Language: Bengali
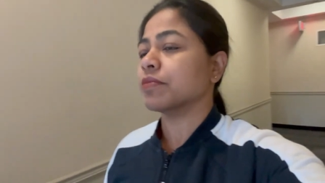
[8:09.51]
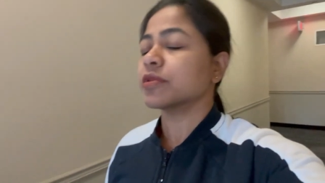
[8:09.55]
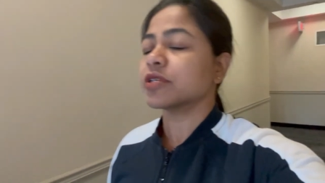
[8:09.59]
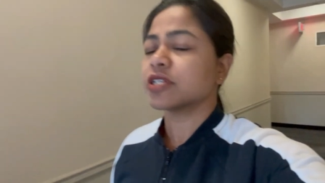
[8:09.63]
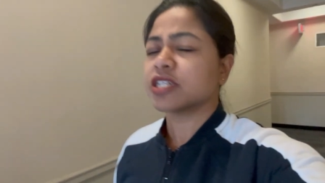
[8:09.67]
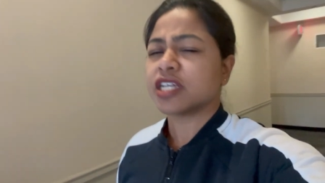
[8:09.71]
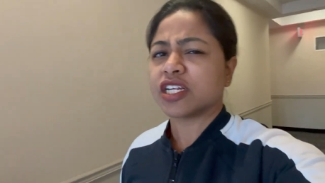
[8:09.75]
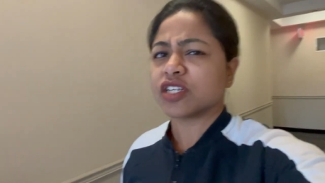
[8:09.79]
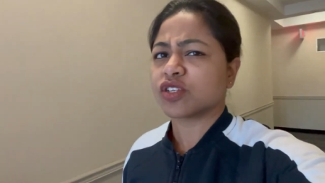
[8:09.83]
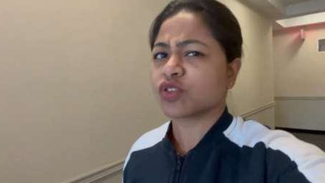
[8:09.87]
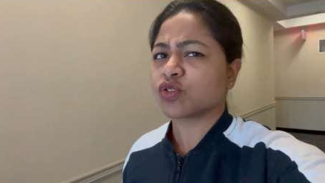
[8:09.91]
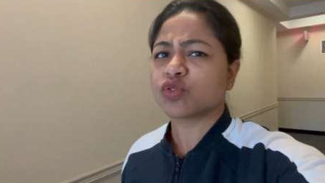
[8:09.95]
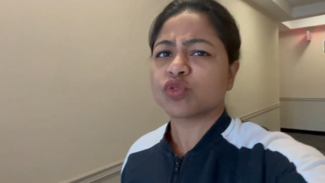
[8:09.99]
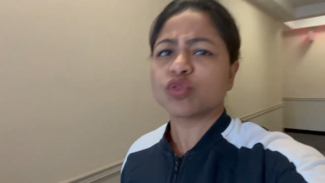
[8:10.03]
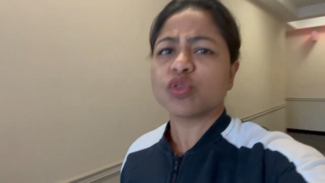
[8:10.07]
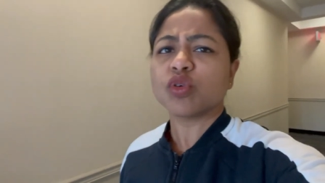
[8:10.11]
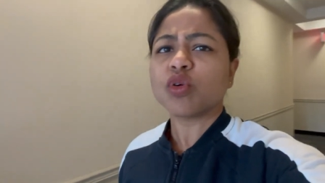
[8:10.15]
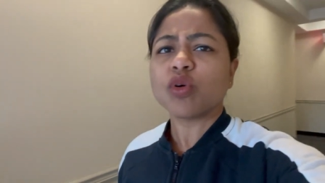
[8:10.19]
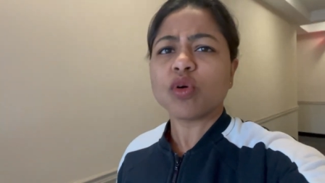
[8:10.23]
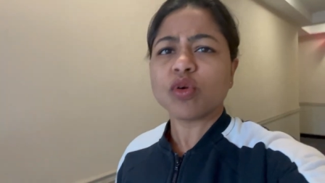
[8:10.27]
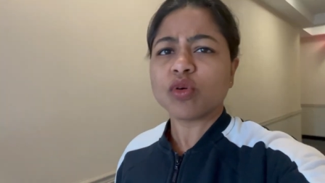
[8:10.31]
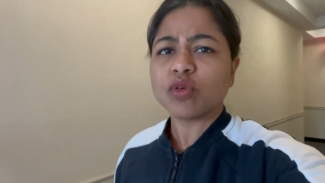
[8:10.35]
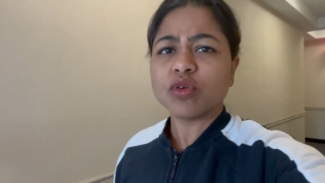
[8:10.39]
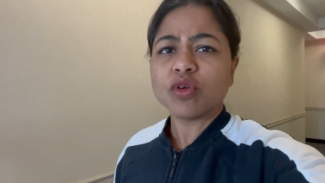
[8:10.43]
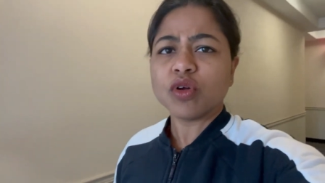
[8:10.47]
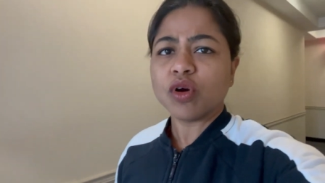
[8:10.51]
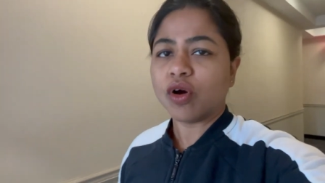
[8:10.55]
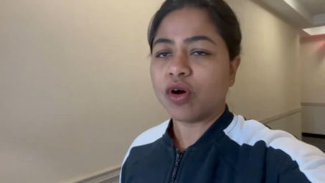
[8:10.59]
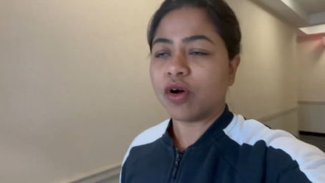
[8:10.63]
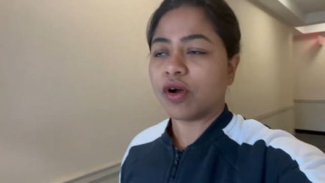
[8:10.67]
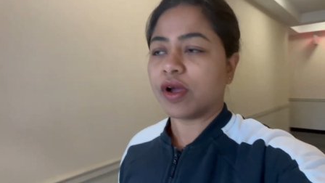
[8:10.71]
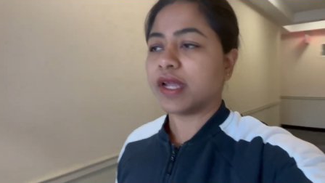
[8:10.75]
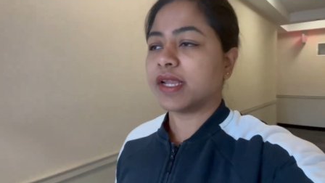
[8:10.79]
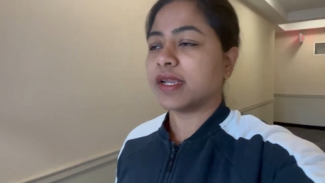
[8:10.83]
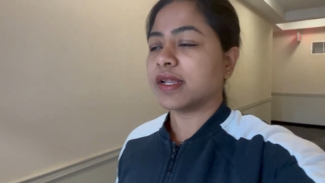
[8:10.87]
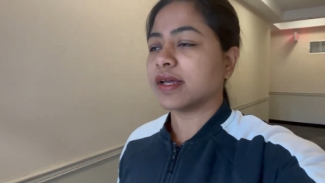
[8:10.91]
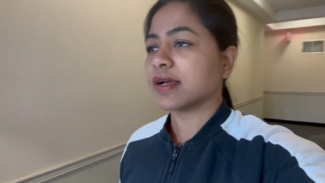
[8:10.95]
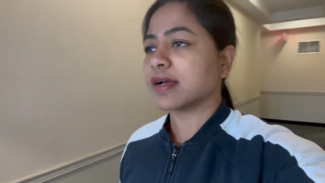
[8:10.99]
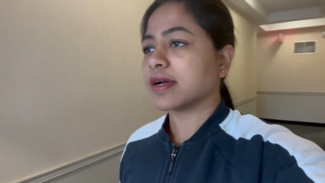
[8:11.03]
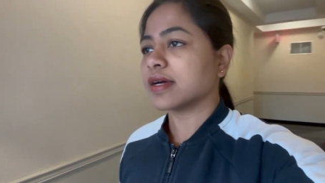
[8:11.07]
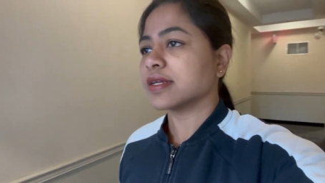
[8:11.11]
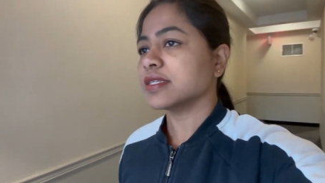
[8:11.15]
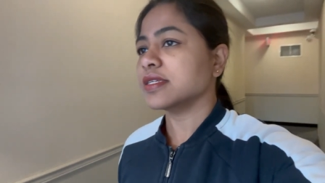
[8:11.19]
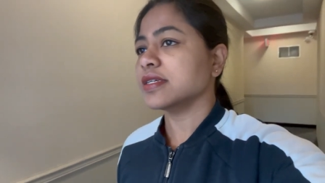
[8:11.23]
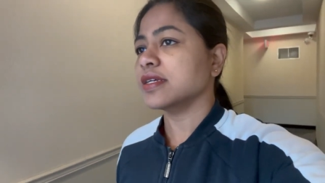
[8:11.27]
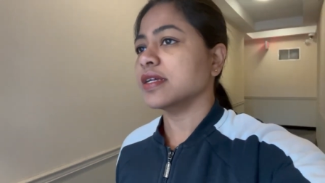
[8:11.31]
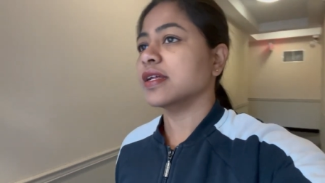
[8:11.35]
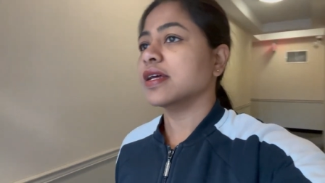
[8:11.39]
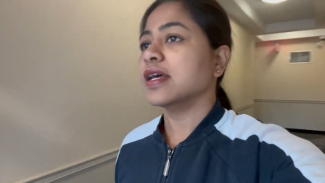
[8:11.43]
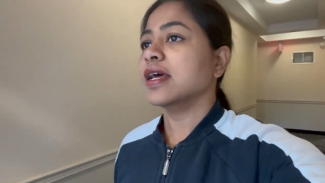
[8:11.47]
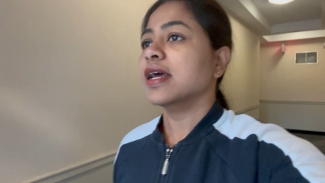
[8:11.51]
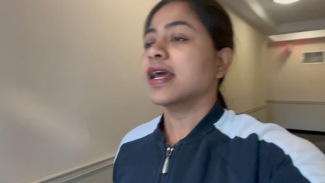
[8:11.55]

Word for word: শেষ তো কখনো হয় না কাজের